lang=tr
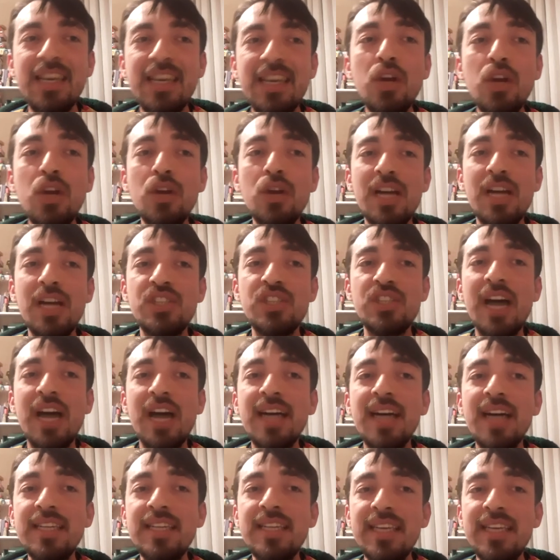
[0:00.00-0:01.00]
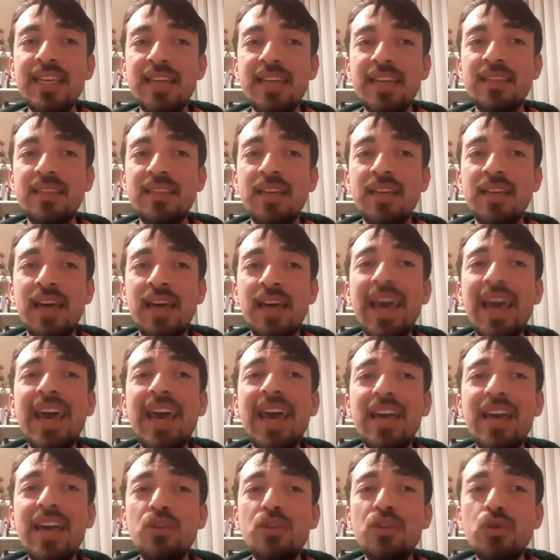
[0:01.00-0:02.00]
olan şahitlik etti,
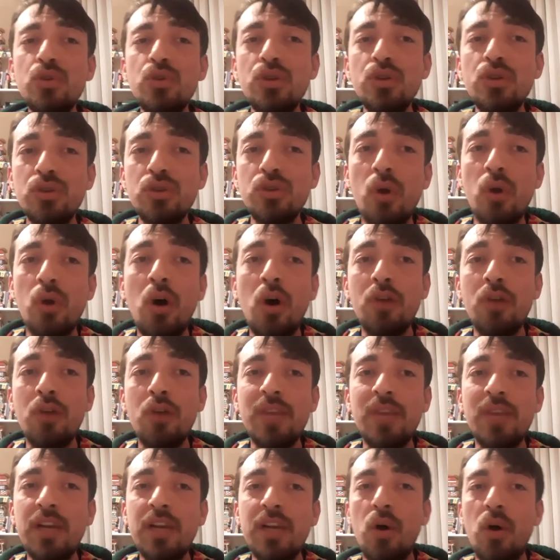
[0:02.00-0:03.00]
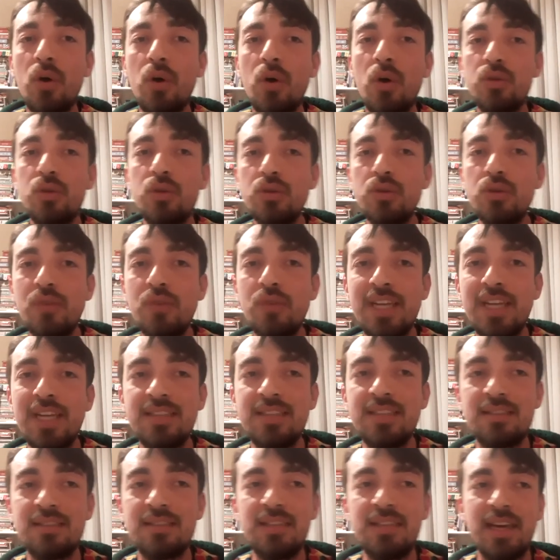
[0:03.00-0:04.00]
hey durun o veli oğlu
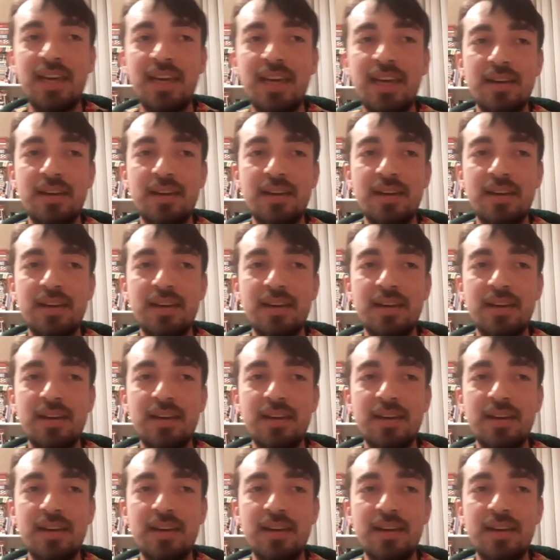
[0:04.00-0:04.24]
velidir diye.